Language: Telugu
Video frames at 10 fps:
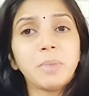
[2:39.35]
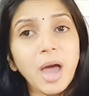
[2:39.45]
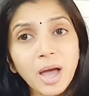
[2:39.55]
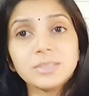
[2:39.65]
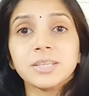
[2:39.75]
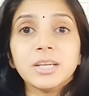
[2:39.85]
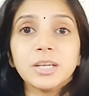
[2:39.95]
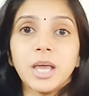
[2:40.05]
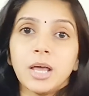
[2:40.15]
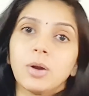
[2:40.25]
నా
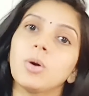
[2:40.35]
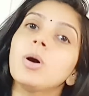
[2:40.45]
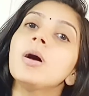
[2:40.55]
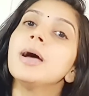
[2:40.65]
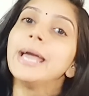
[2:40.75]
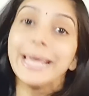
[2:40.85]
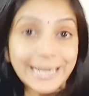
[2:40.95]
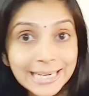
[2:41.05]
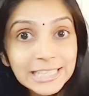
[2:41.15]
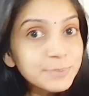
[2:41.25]
స్కిన్ కేర్లో
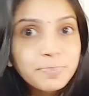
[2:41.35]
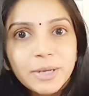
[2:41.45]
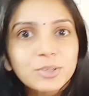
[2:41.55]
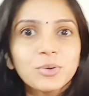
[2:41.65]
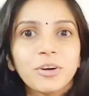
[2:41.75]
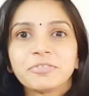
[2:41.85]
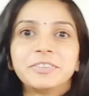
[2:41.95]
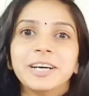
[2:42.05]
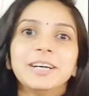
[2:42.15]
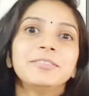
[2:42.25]
ఇర్రెస్పెక్ట్ ఆఫ్
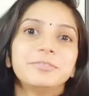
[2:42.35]
ద